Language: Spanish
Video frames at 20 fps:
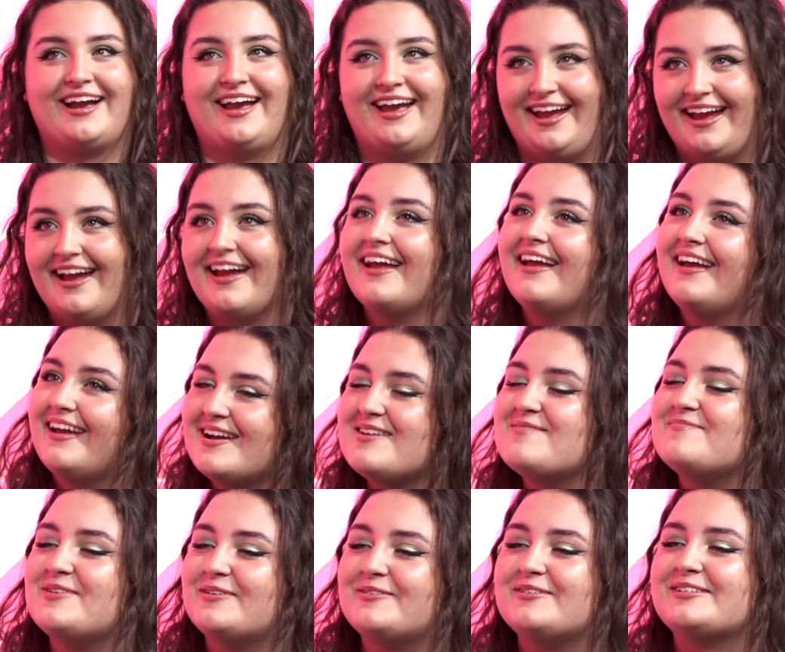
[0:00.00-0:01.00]
que
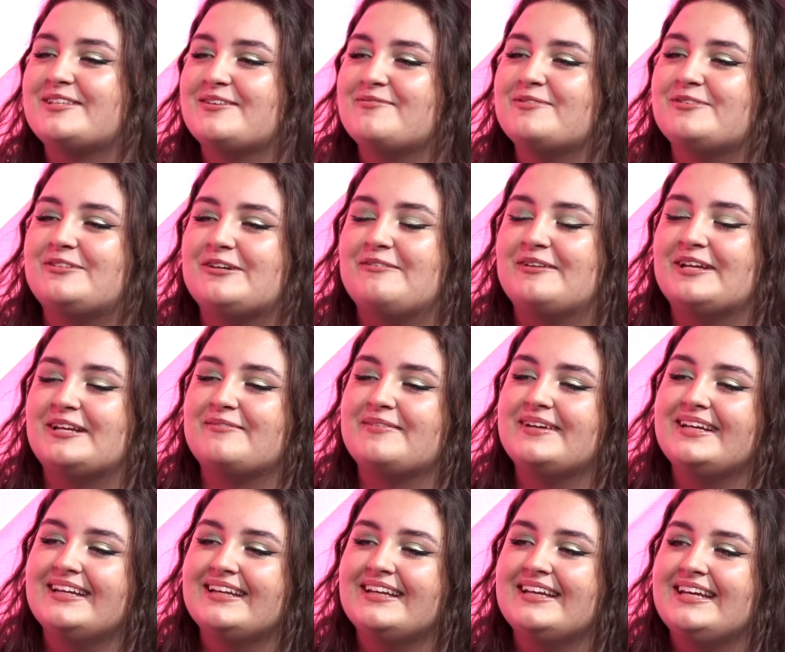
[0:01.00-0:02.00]
me cuesta mucho
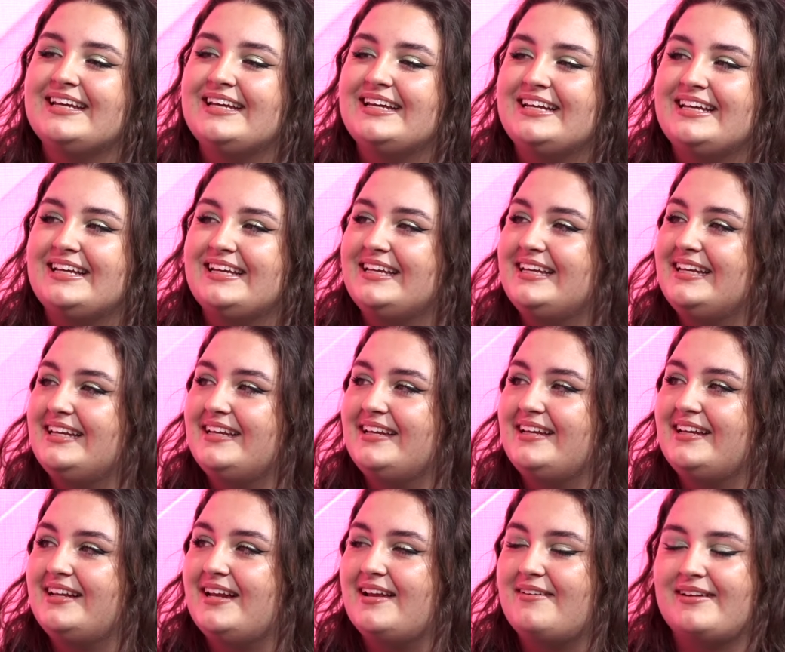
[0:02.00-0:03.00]
abrirme
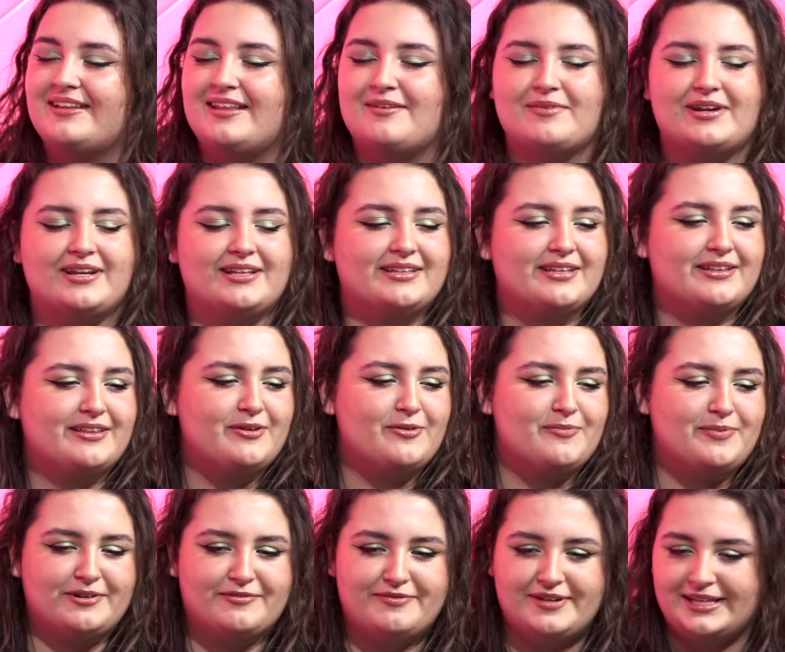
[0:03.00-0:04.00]
y la verdad me han entendido
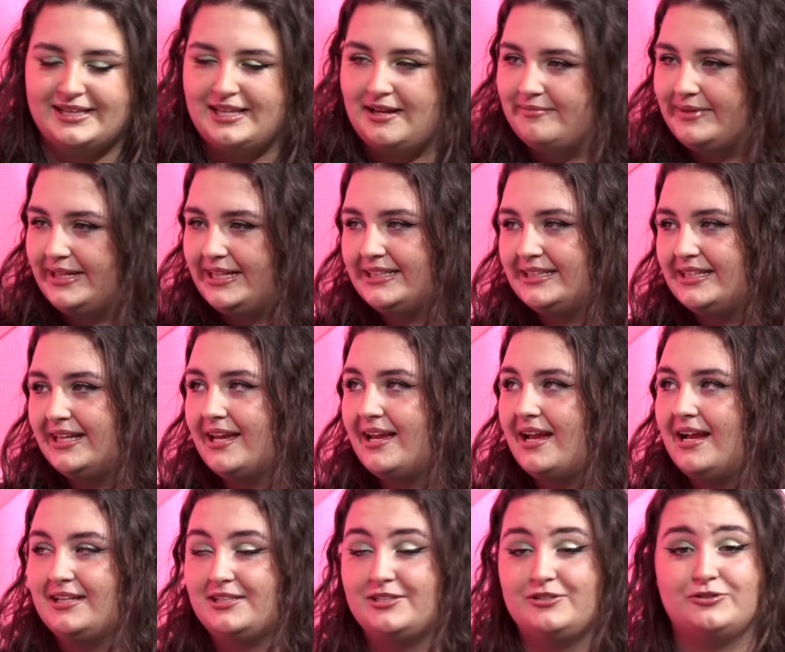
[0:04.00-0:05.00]
perfectamente,
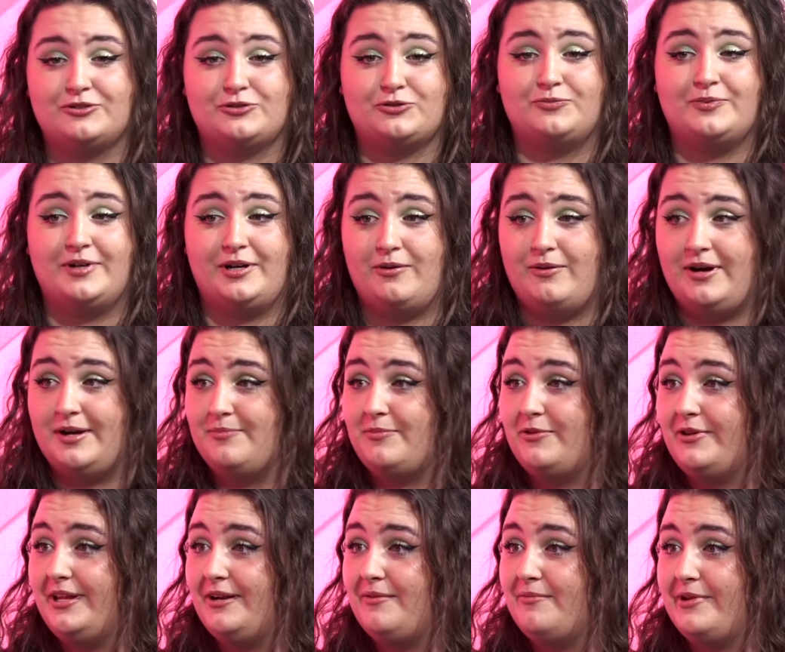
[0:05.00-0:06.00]
ha sido súper guay
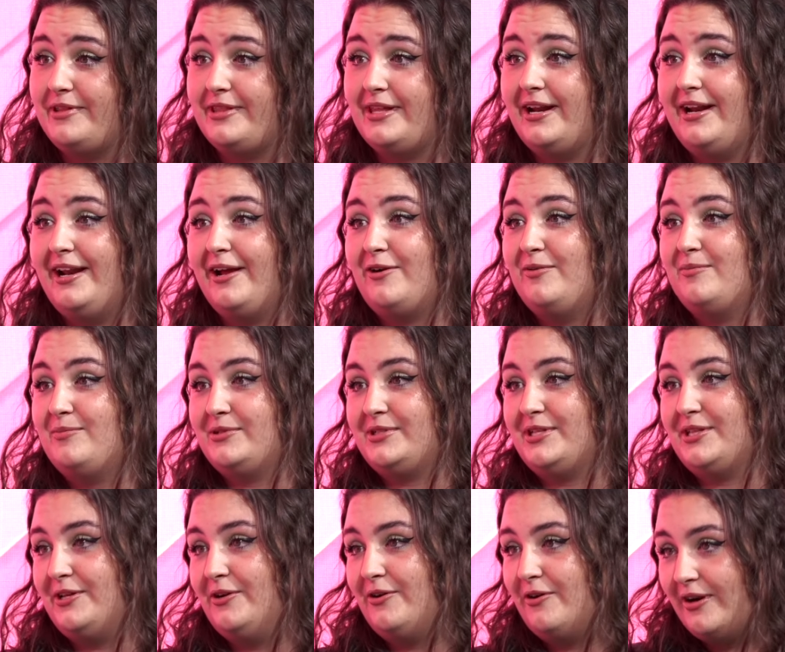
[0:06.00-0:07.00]
poder empezar en la
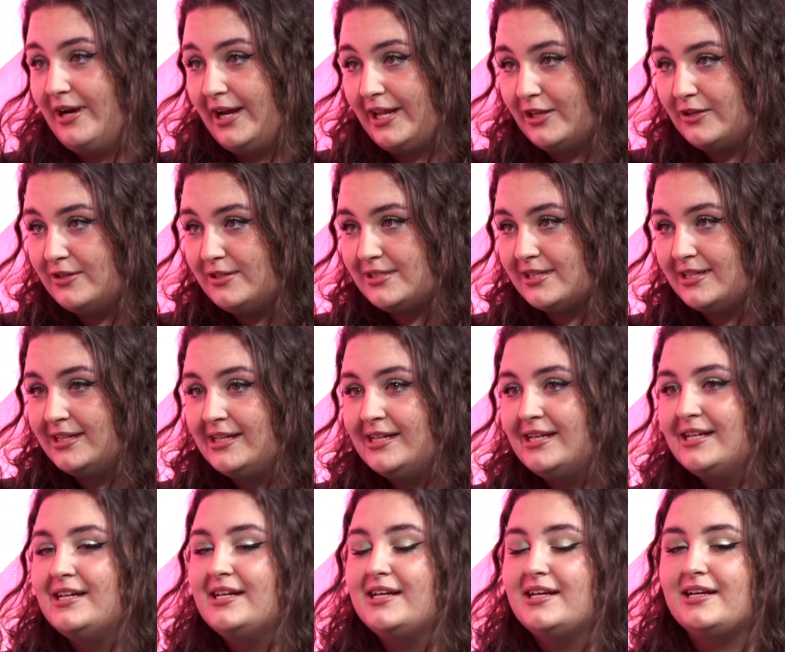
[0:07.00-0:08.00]
composición con ellos
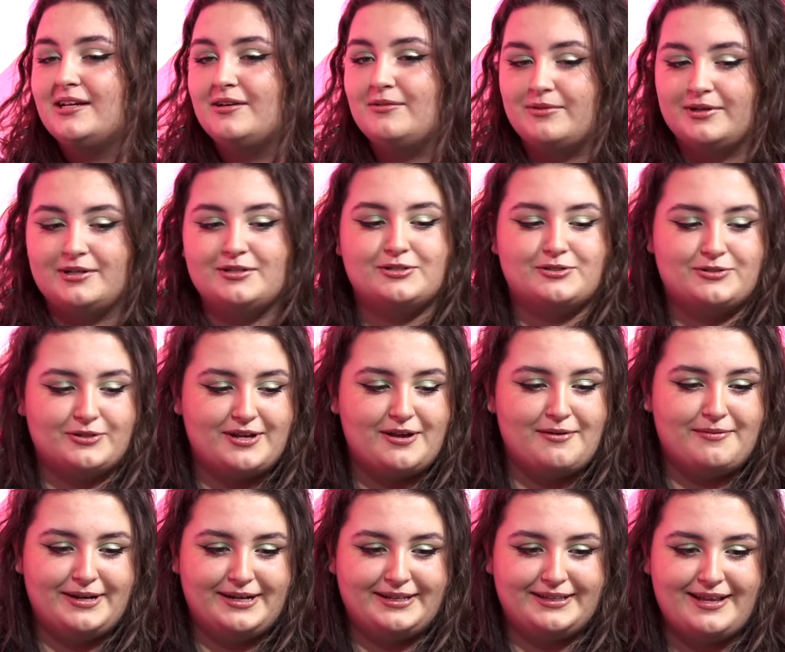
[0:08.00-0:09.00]
y bueno, estoy
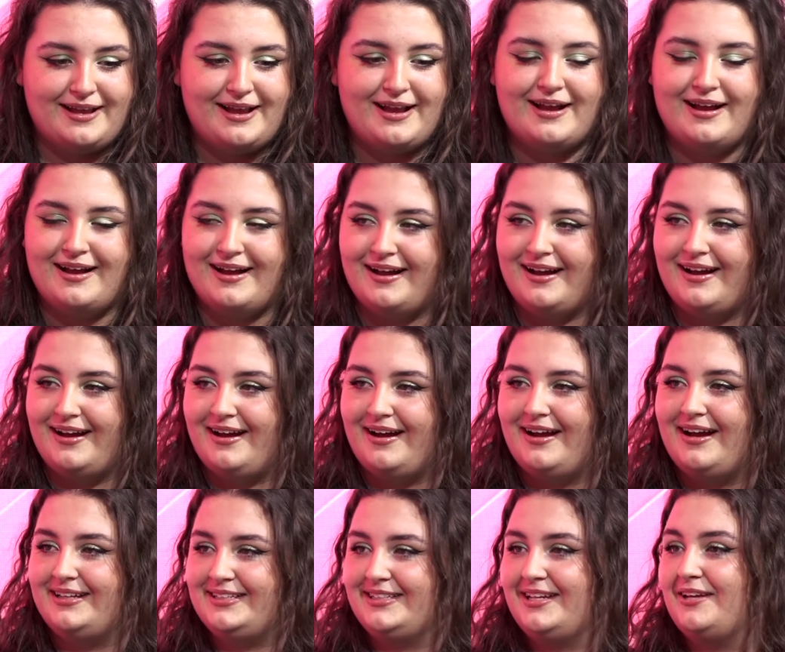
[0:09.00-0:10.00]
abierta
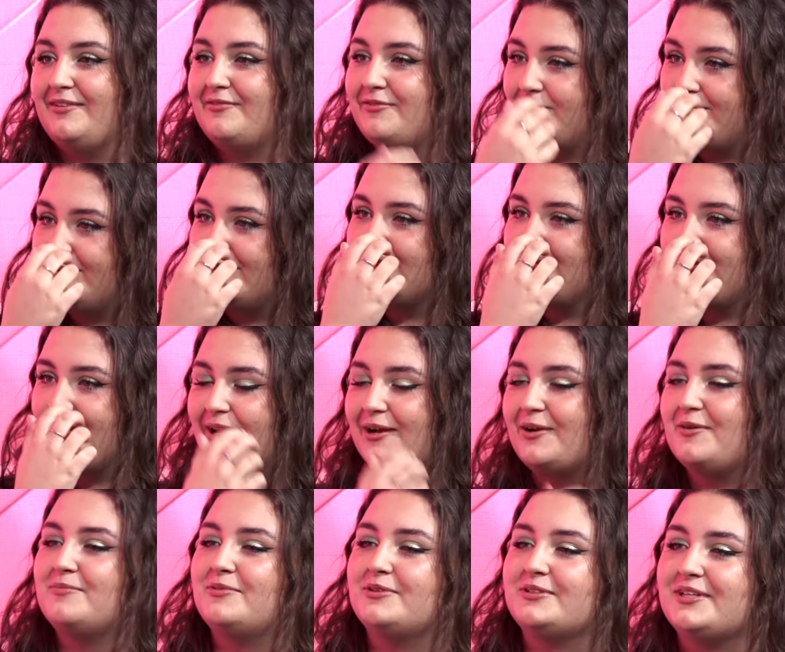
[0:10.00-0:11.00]
a, seguir formándome en la
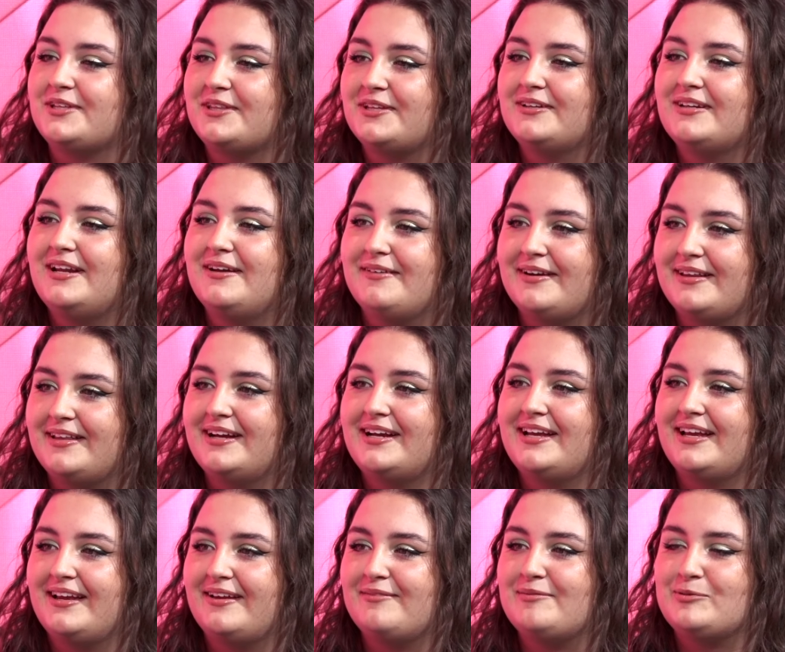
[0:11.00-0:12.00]
composición, la verdad
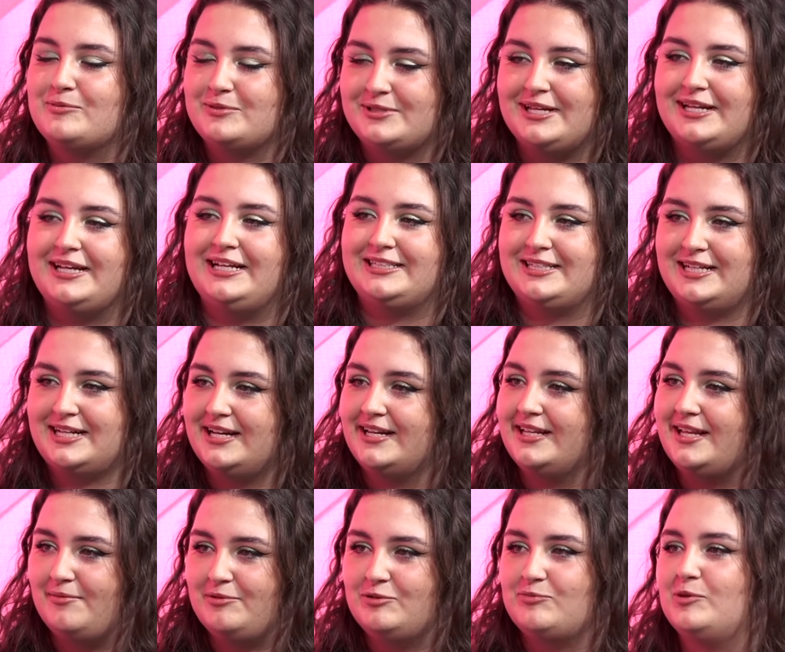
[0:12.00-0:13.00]
que me gustaría sacar
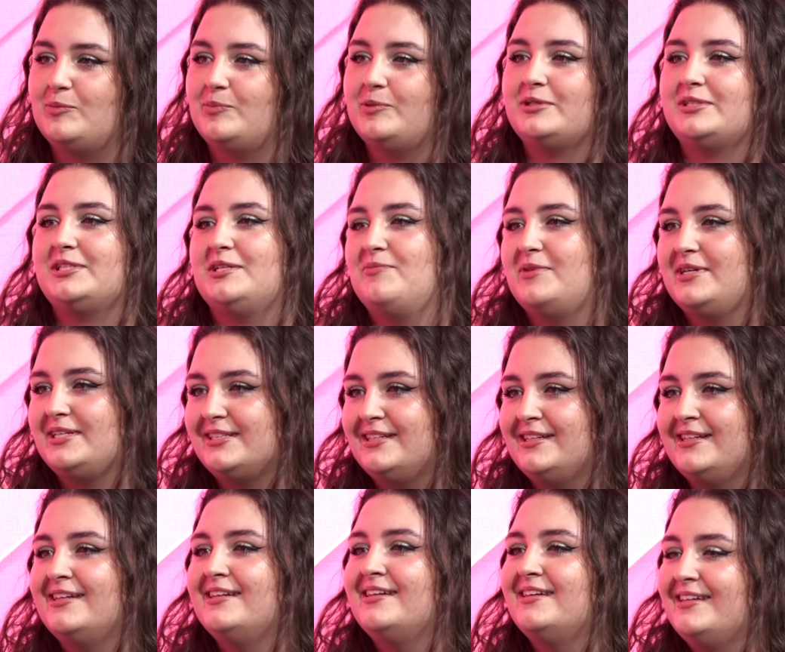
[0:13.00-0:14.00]
ya mis propios temas.
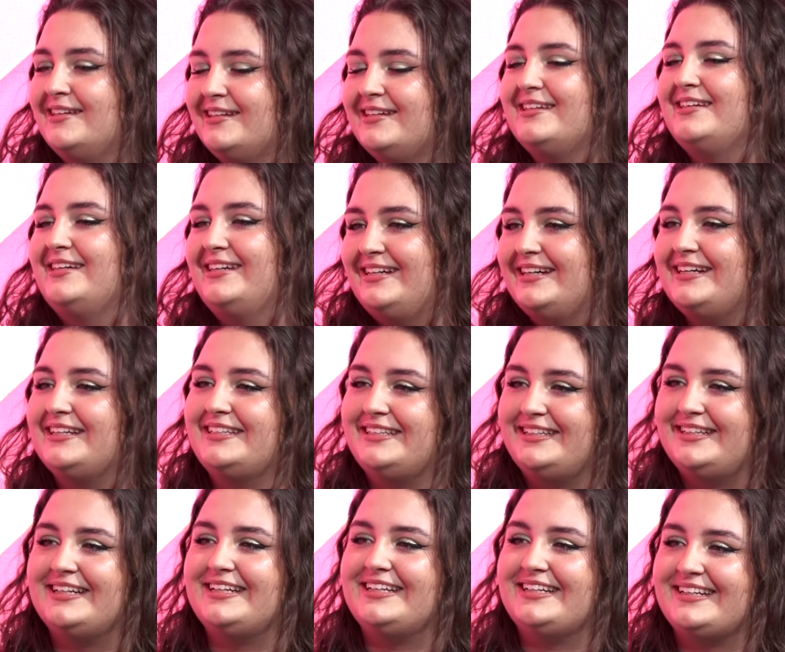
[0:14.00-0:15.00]
Qué bien,
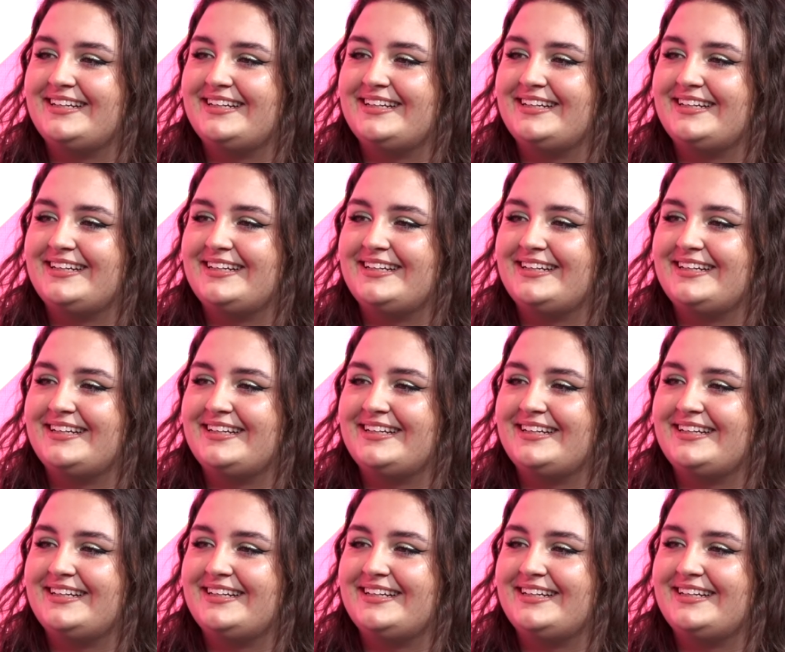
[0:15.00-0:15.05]
claro.